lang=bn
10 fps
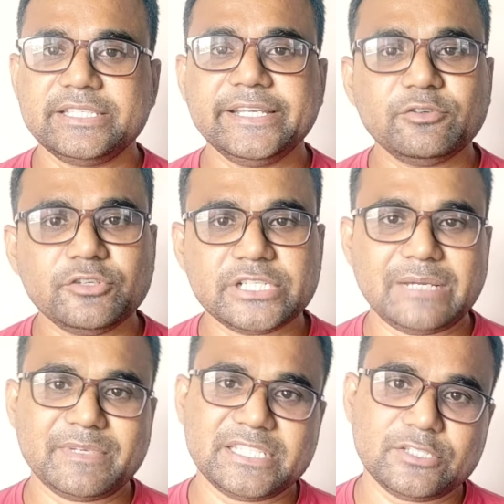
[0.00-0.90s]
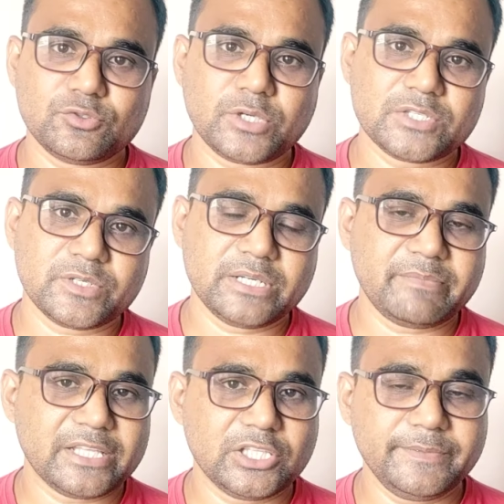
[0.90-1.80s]
যে কোনো সামাজিক
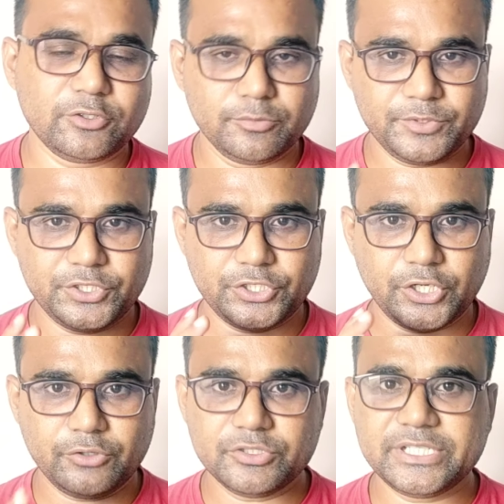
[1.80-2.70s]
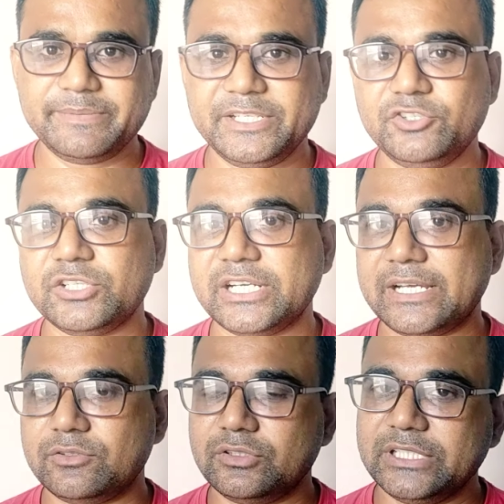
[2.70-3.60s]
যোগাযোগের মাধ্যমে খুব সহজে
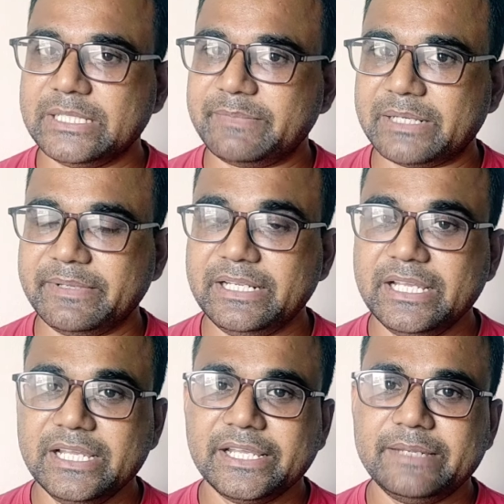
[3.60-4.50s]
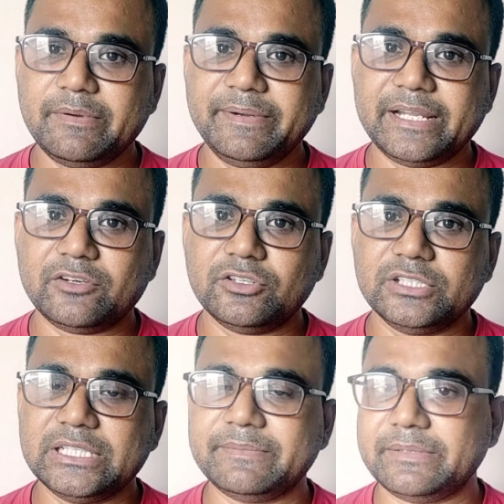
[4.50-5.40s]
ভিডিওটা ডাউনলোড দিতে পারবেন কিভাবে
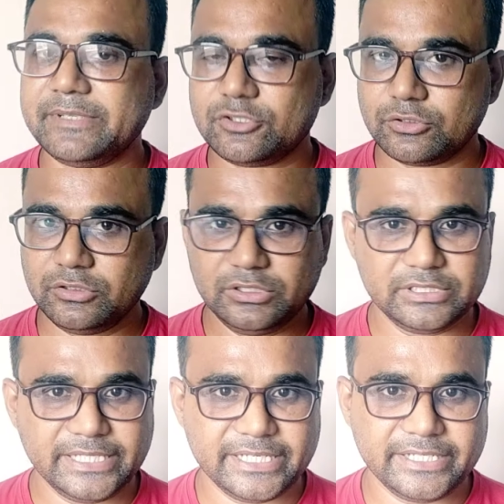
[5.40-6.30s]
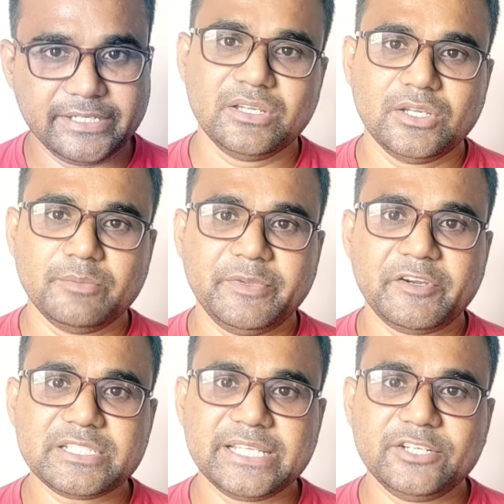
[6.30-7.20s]
ডাউনলোড দিতে পারবেন চলুন দেখে নিই
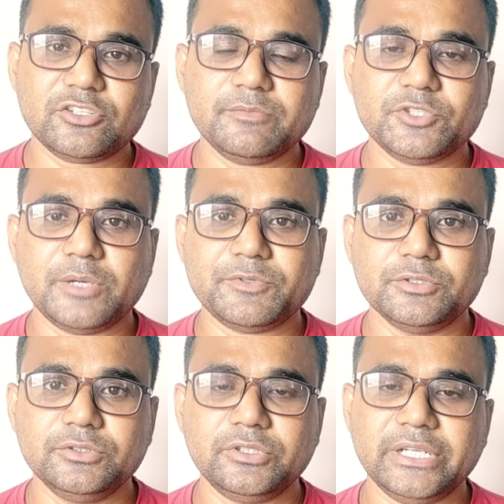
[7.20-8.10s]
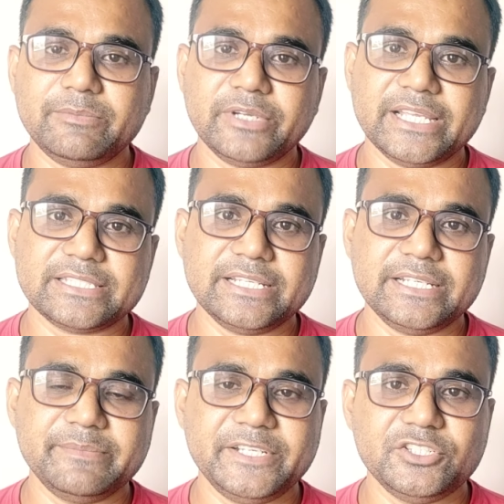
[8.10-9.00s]
ভিওয়ার্স এরকম সব সুন্দর এবং
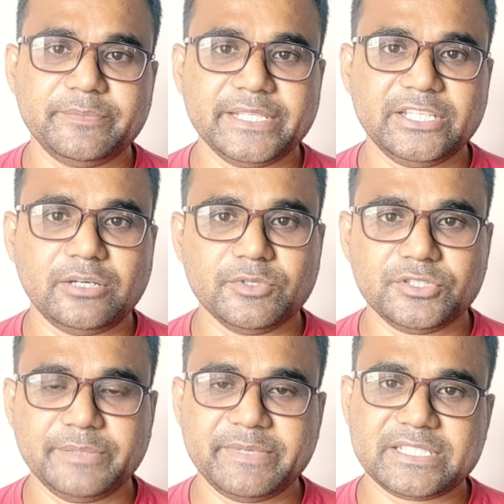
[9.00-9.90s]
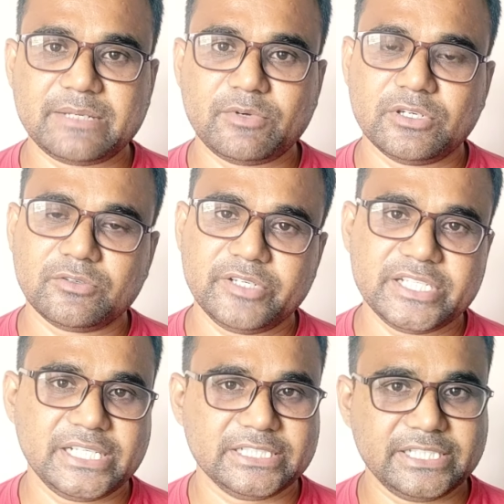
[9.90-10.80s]
এক্সাইটিং ভিডিও পেতে অবশ্যই পেজটা ফলো
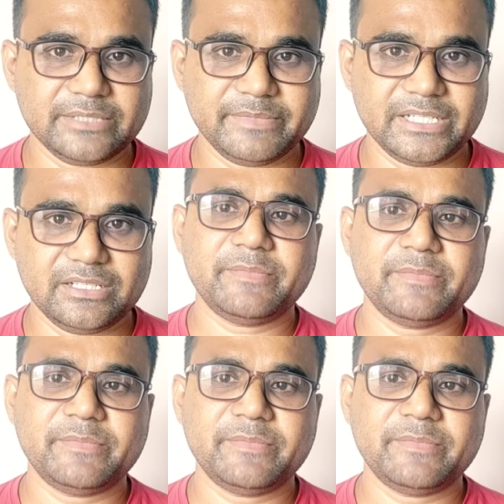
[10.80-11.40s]
করে সাথে থাকবেন